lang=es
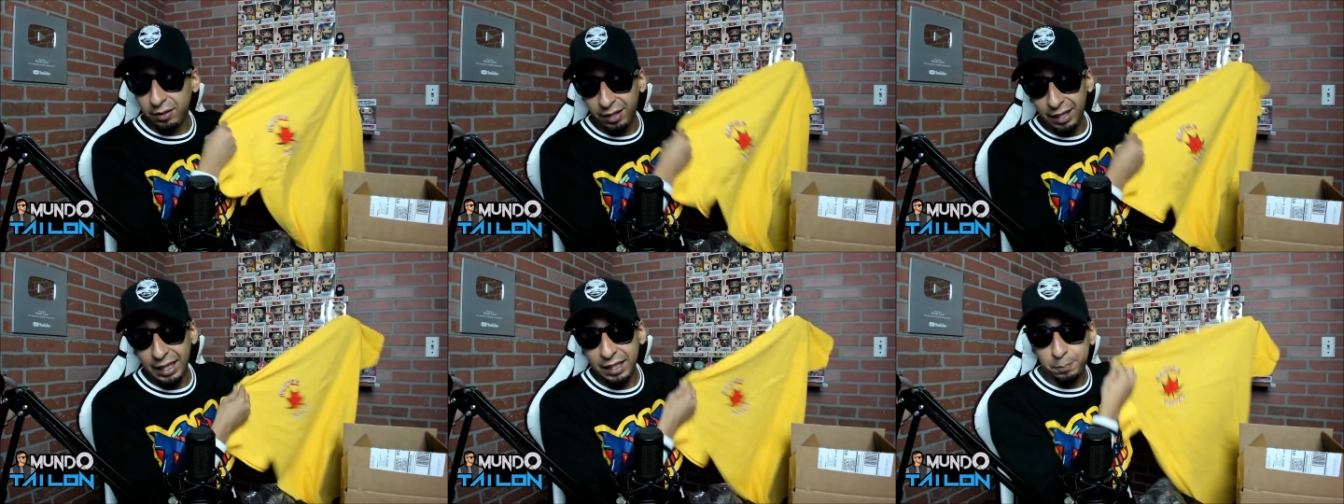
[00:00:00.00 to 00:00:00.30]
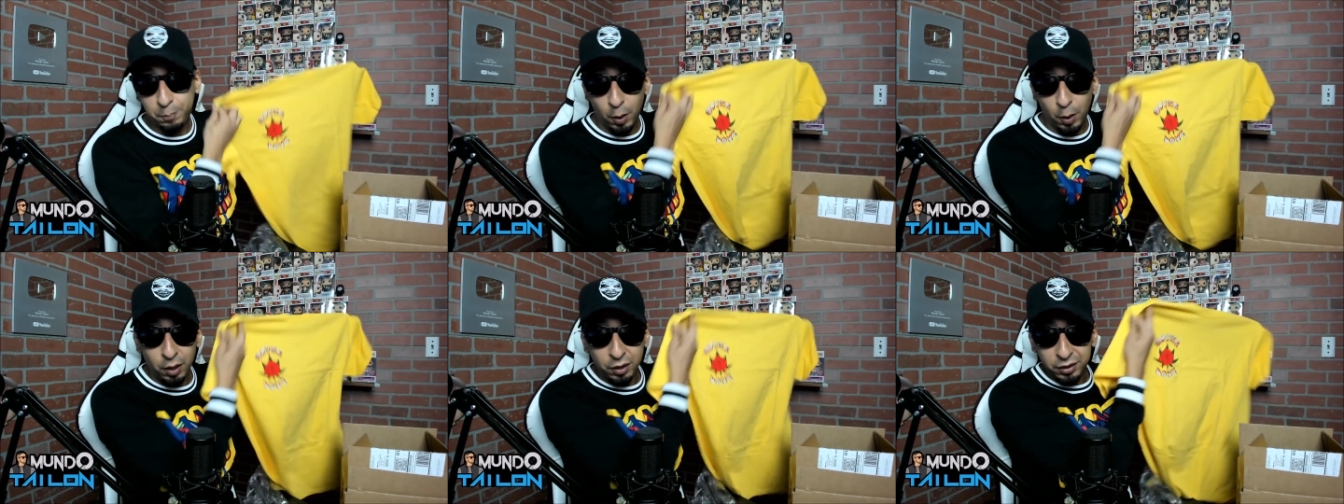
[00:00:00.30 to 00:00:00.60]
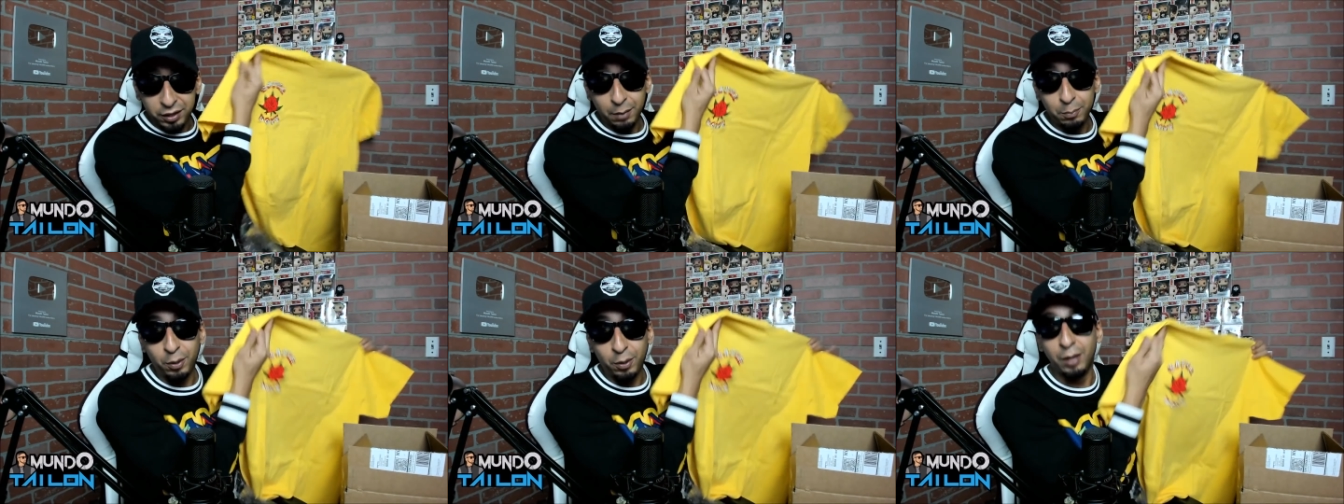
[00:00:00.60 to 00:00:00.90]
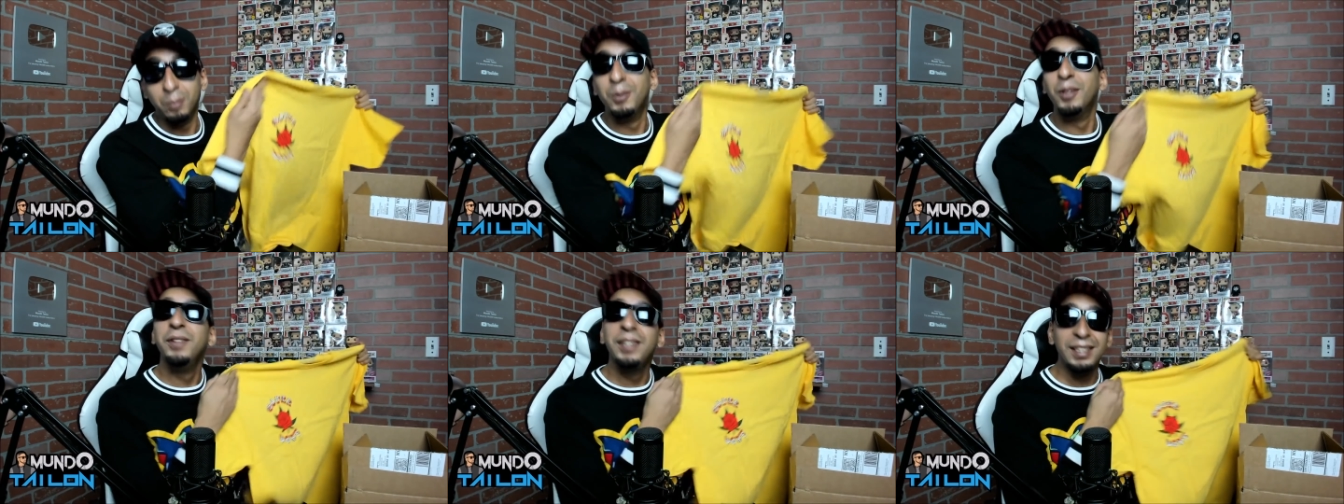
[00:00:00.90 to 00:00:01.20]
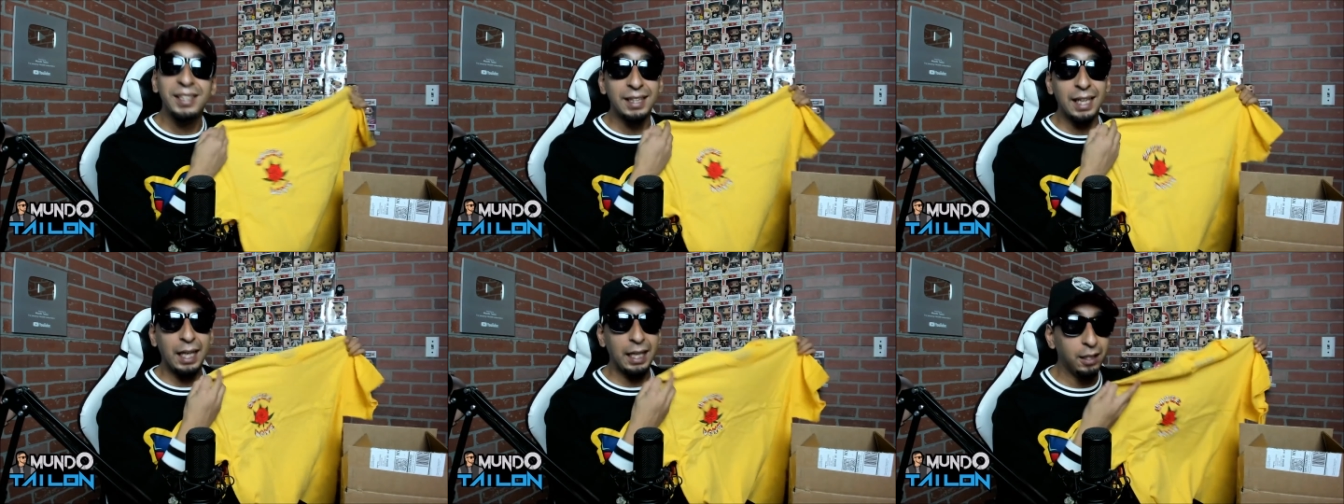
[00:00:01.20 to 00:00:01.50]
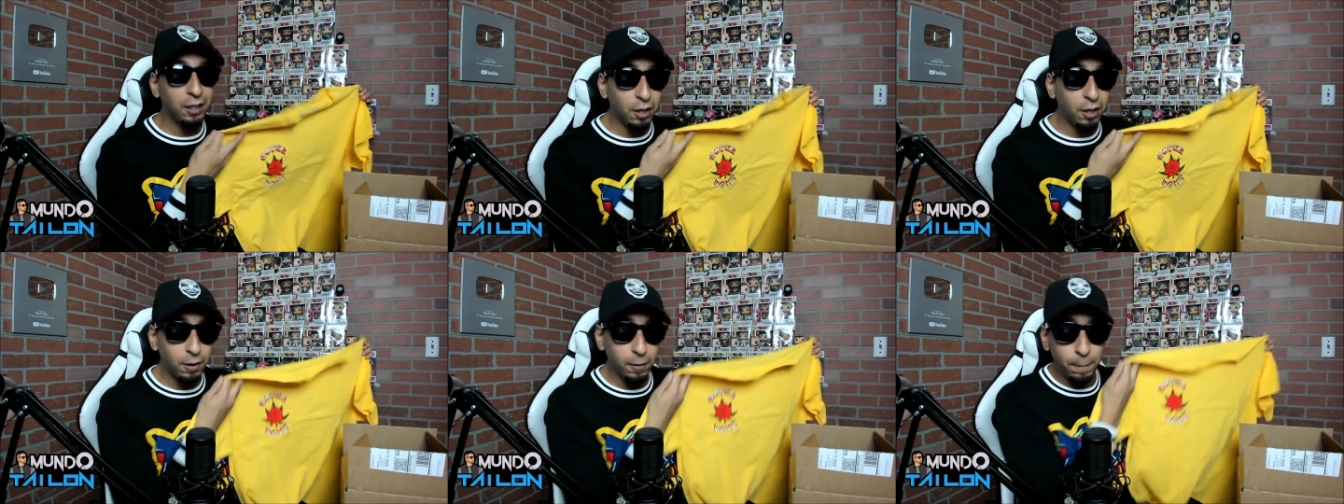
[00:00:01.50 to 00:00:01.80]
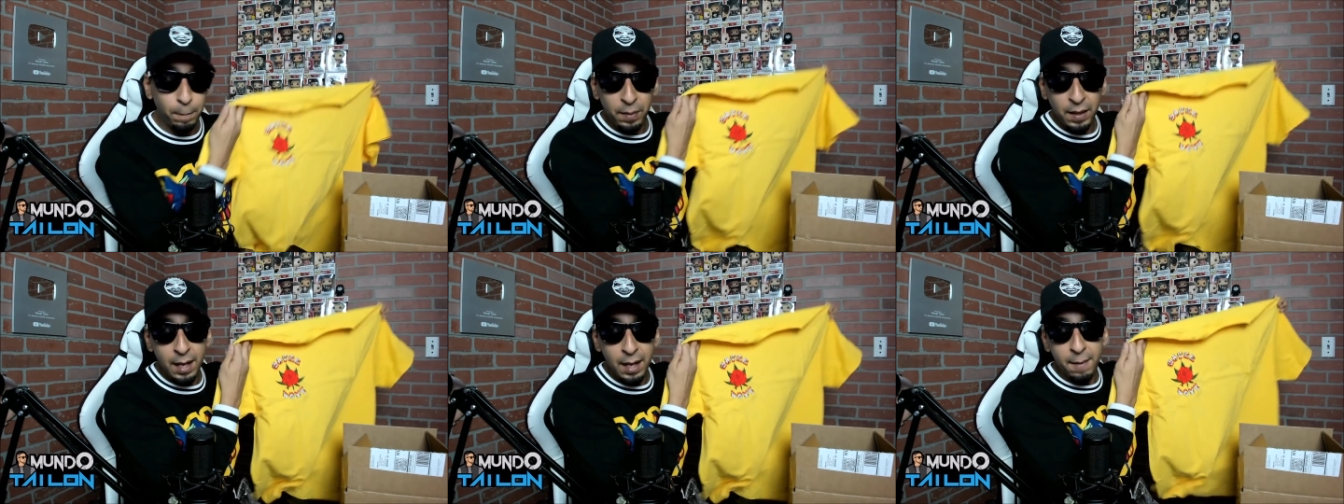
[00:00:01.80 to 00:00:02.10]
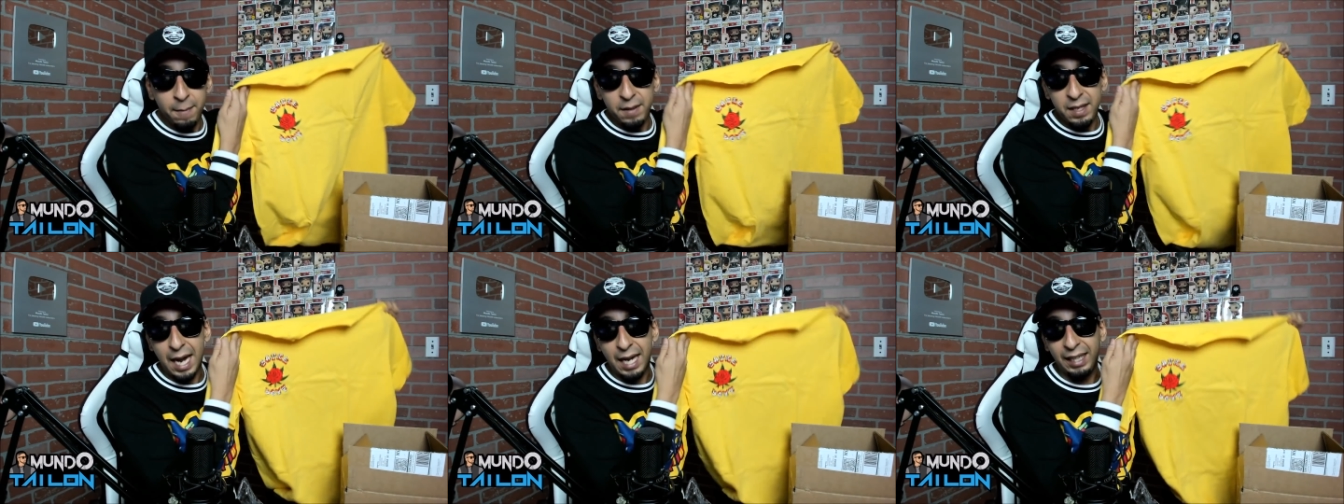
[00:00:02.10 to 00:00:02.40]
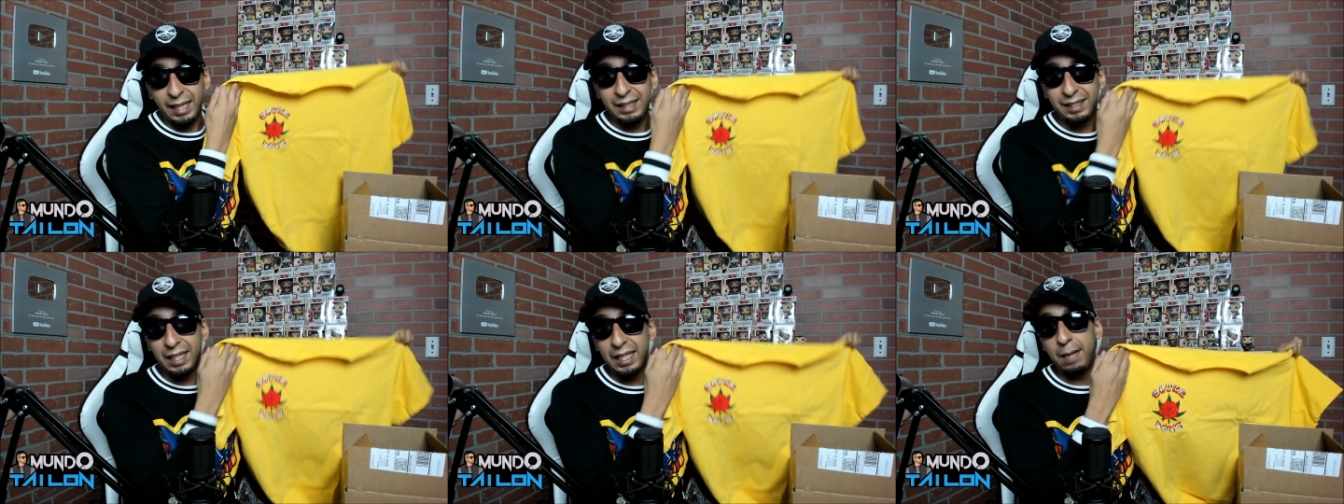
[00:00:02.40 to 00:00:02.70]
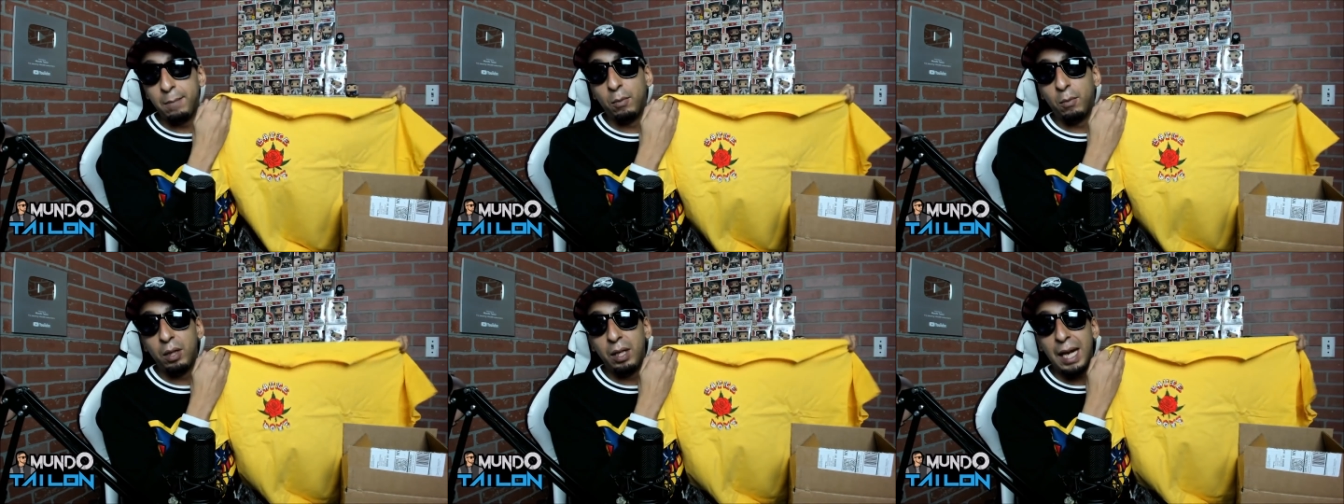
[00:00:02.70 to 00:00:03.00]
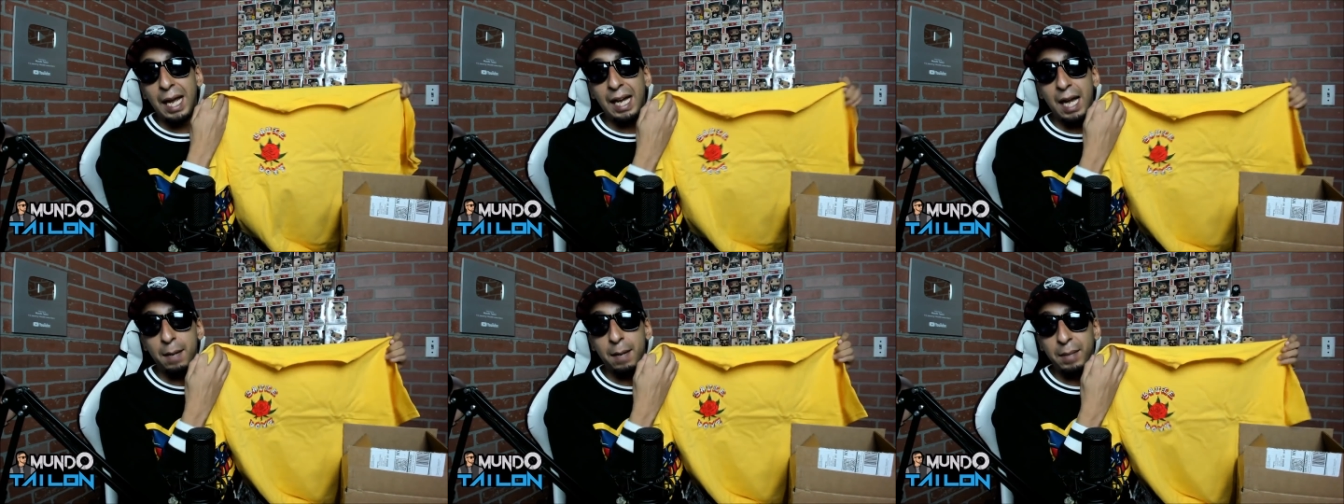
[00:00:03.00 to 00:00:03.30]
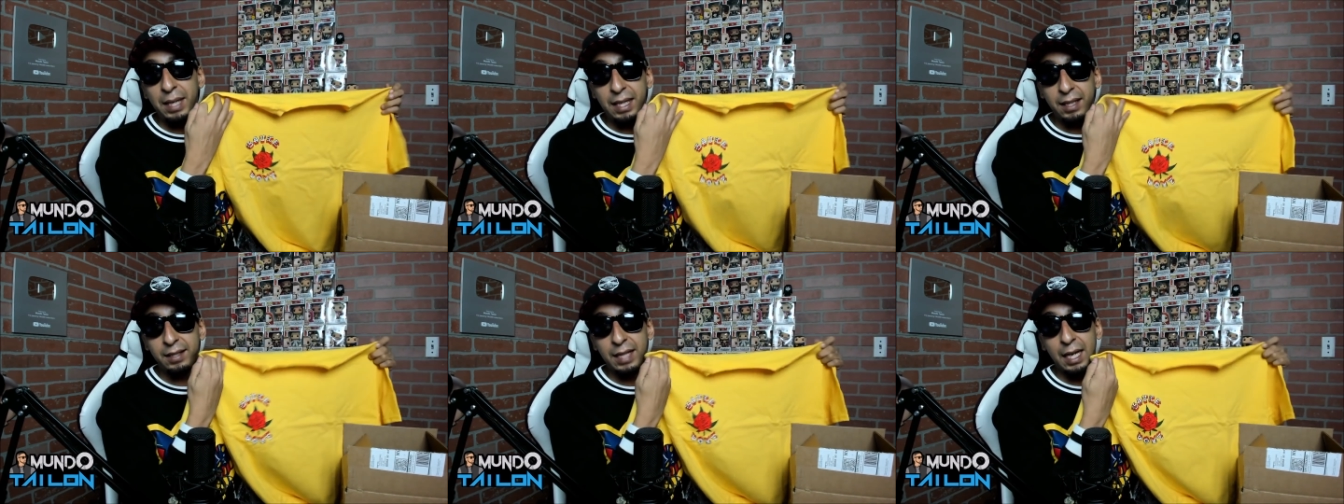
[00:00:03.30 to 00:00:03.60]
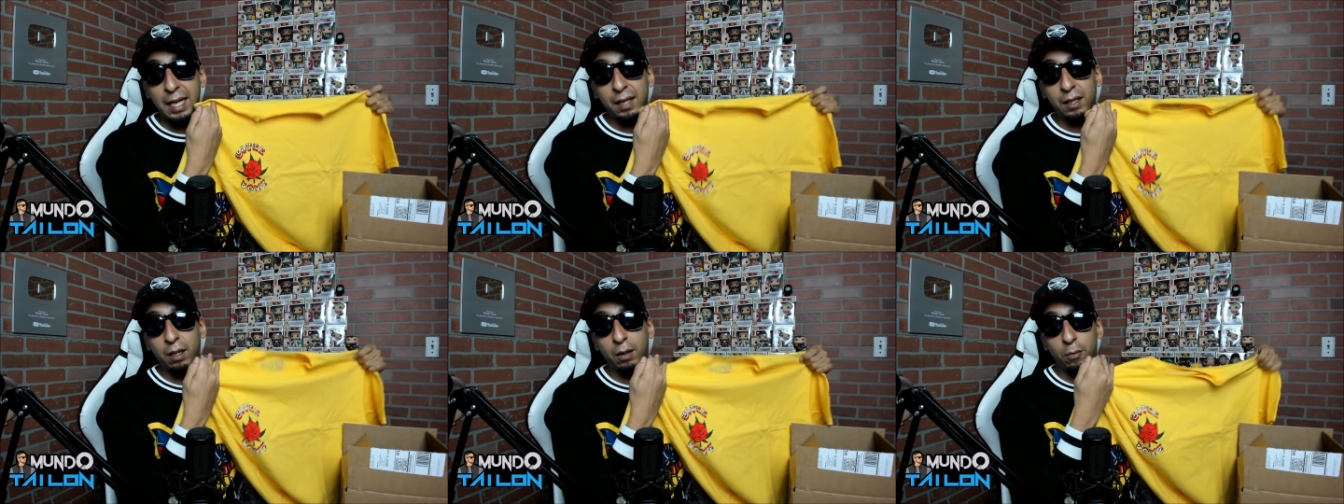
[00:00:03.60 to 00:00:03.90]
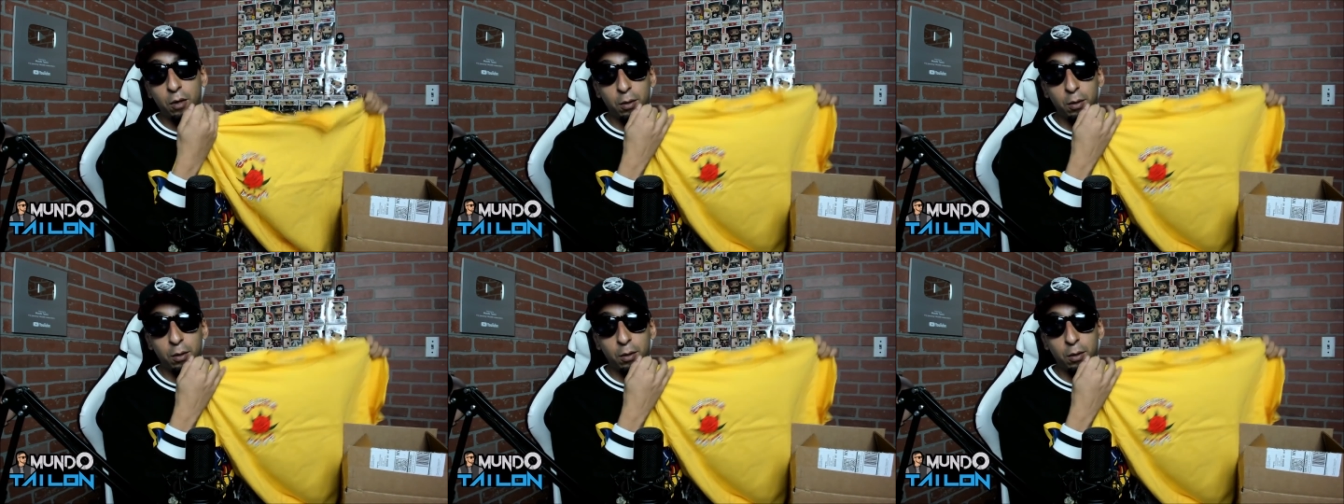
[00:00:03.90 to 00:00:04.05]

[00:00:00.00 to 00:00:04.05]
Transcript: es sponsor por Mundo Tailón. Y ahí tenemos la camisa, como